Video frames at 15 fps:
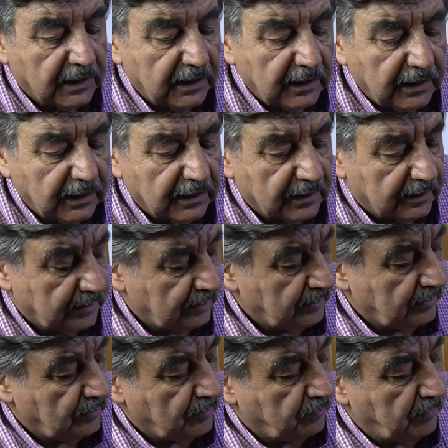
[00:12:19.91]
Y
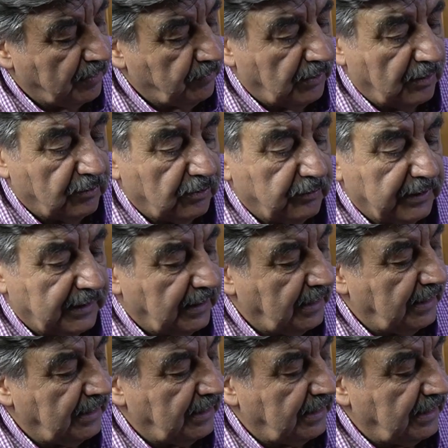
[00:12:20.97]
vamos a volver
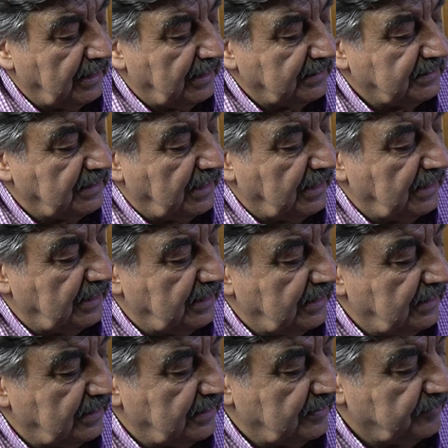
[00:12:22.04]
a la,
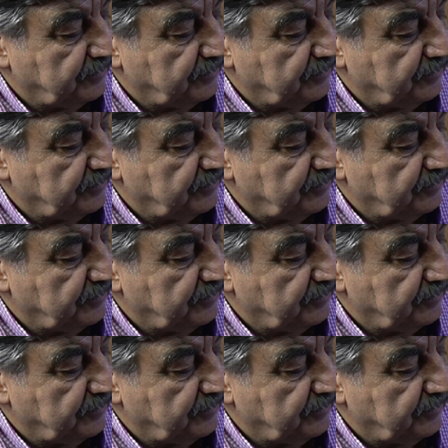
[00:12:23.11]
al,